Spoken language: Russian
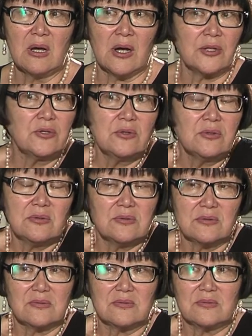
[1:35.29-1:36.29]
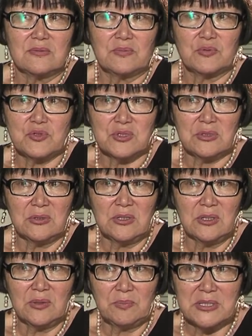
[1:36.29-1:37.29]
они э, просто
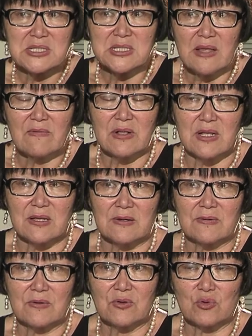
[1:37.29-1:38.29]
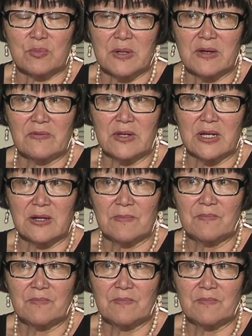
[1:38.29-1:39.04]
их подставили грубо говоря.